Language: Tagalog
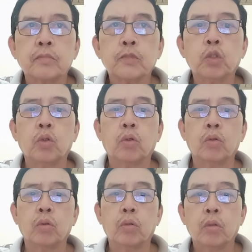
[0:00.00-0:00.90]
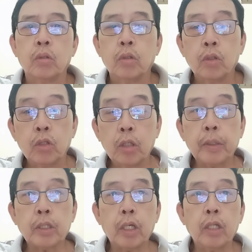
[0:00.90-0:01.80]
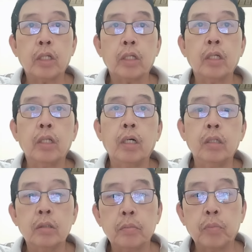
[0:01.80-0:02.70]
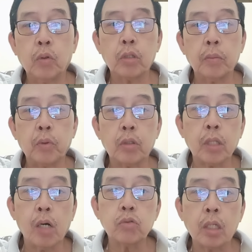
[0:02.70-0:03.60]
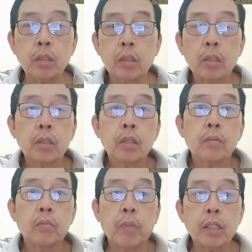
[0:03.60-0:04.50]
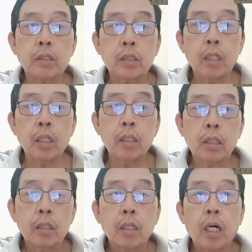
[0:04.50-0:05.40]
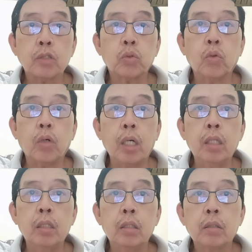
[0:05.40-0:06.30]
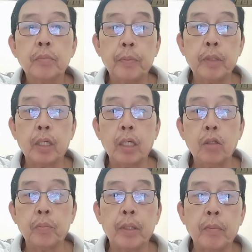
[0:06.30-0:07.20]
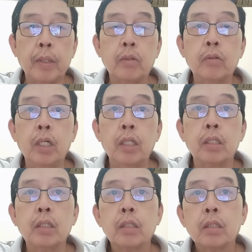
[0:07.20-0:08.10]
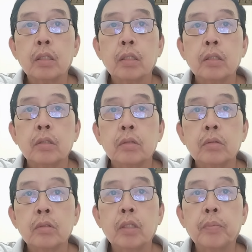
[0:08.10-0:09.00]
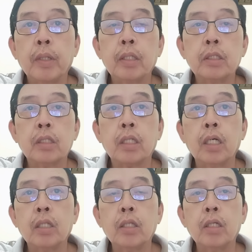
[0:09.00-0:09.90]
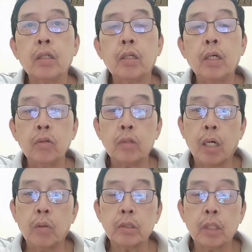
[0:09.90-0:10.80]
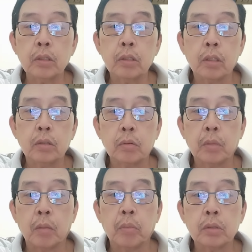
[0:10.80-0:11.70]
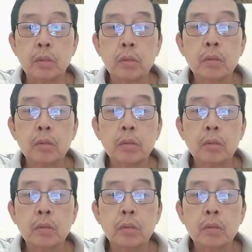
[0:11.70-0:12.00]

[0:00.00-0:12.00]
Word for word: No, hindi pa trader yan ha. 44,000 bags ng asukal. 50 kilo per bag ho yan eh. Hindi pala siya trader. E ano tawag sa kanya ng mga boss?